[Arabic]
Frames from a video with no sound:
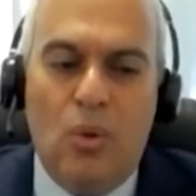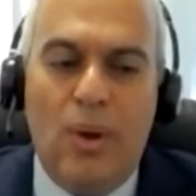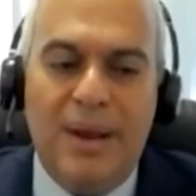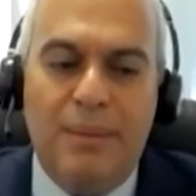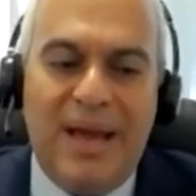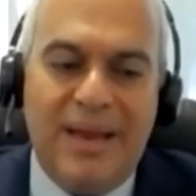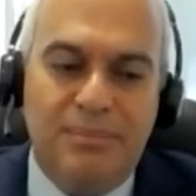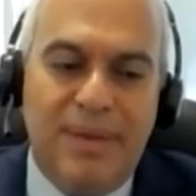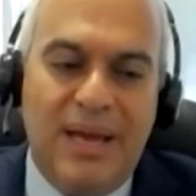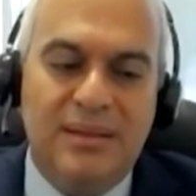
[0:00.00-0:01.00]
وانا
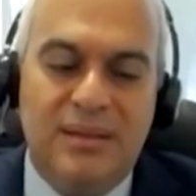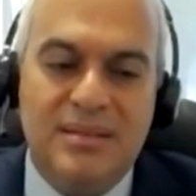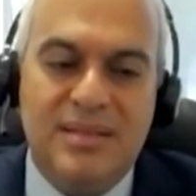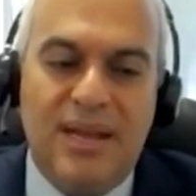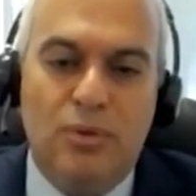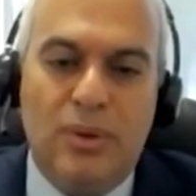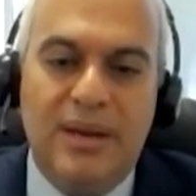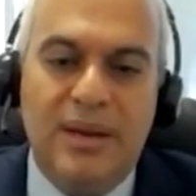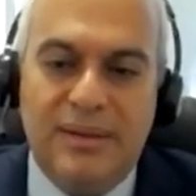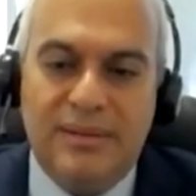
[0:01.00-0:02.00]
باكد بهذه القصه لانه
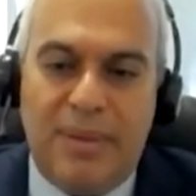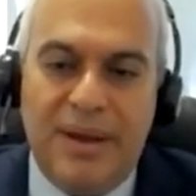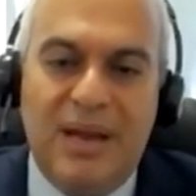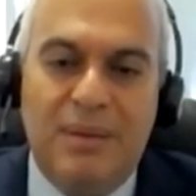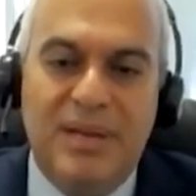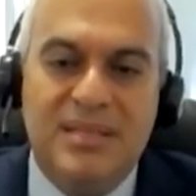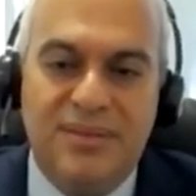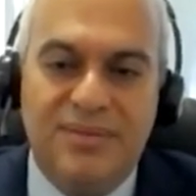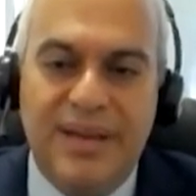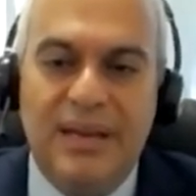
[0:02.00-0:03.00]
كنا طبعا نعمل
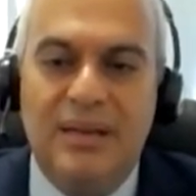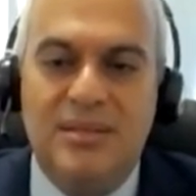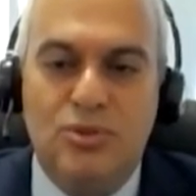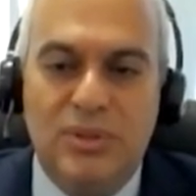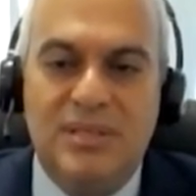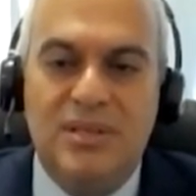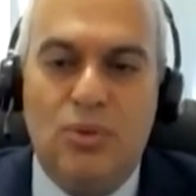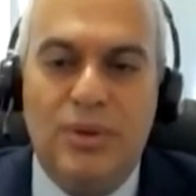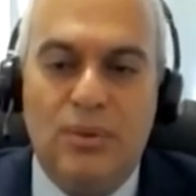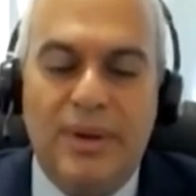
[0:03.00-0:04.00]
سيرفينج للستودنتس
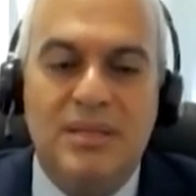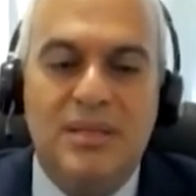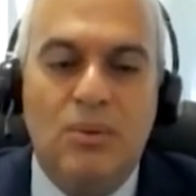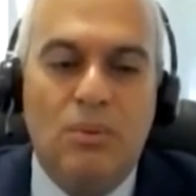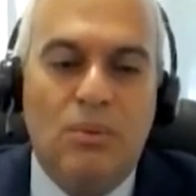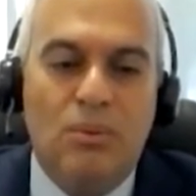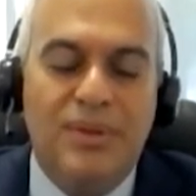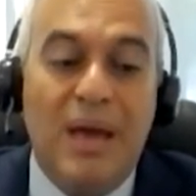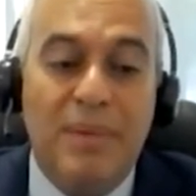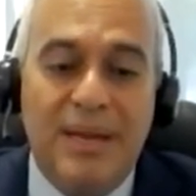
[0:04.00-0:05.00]
تاعونا وكذا
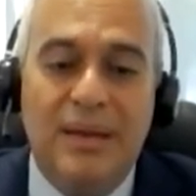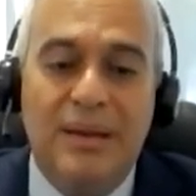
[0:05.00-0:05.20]
ودائما